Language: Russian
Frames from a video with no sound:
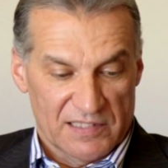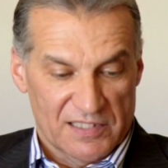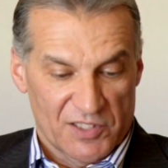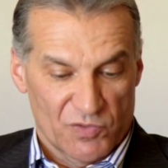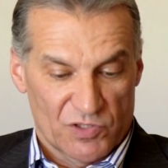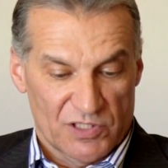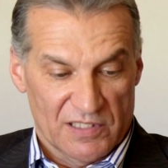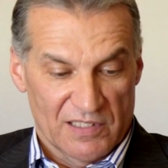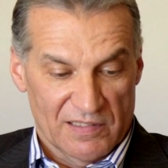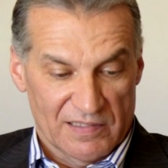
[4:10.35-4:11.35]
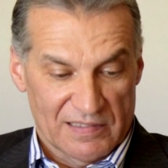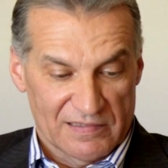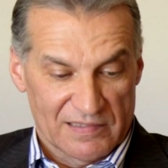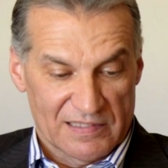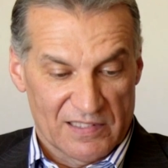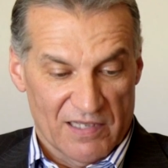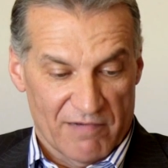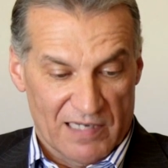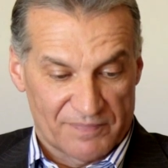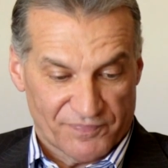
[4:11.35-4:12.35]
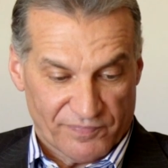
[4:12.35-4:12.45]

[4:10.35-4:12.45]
следующие слова